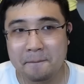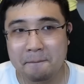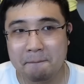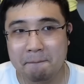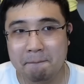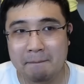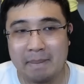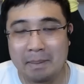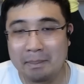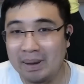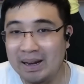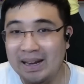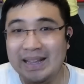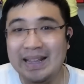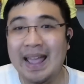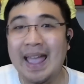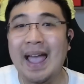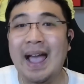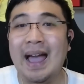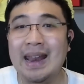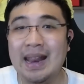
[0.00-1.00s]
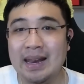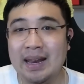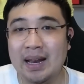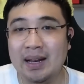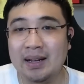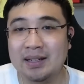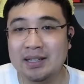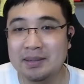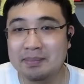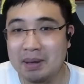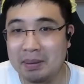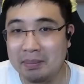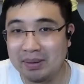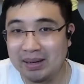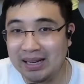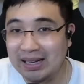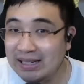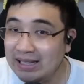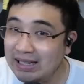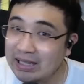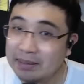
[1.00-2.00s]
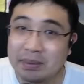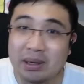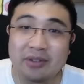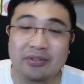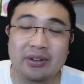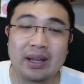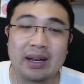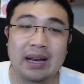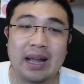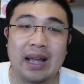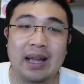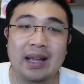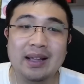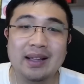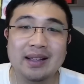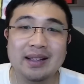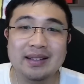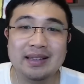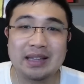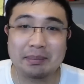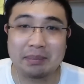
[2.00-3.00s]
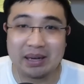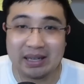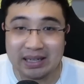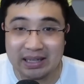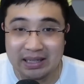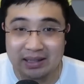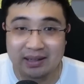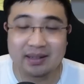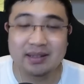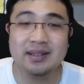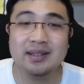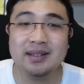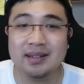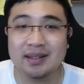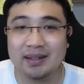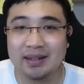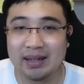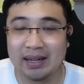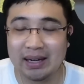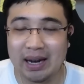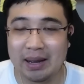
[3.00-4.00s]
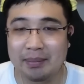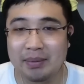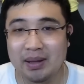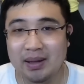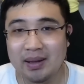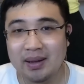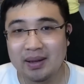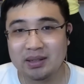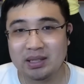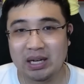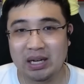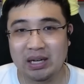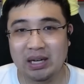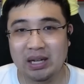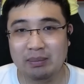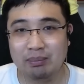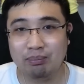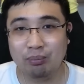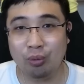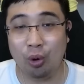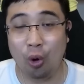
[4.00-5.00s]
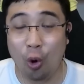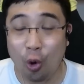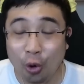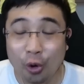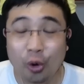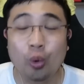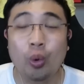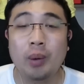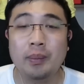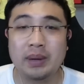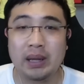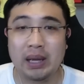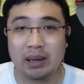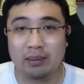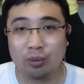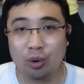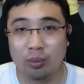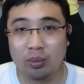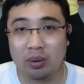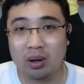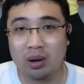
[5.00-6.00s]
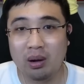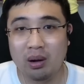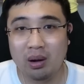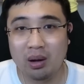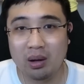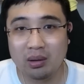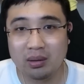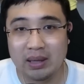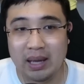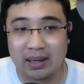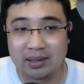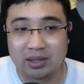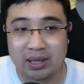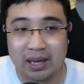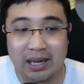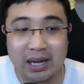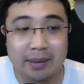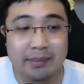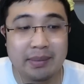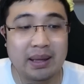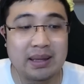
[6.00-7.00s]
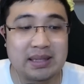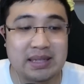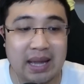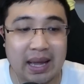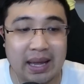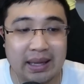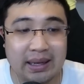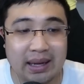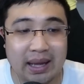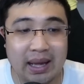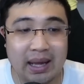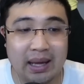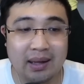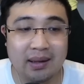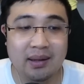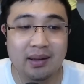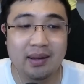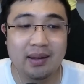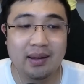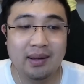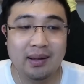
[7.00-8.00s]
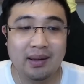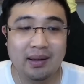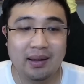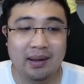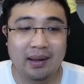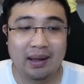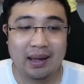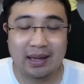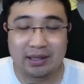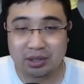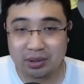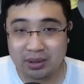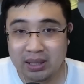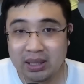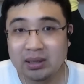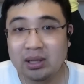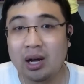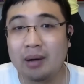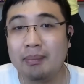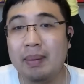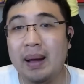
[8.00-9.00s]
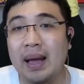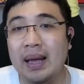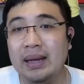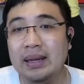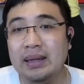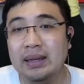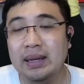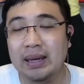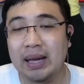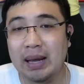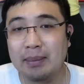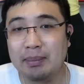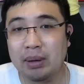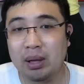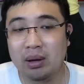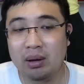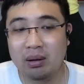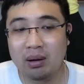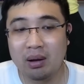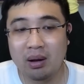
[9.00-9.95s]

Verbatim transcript: มันไม่ได้แย่ขนาดนั้น คือมันไม่ได้ดีเพอร์เฟกนะ แต่มันดีขึ้นนะครับ ฉะนั้นในองค์รวมเนี่ย ผมก็อยากจะให้กำลังใจทางอันโทนีต่อไปนะครับ แล้วก็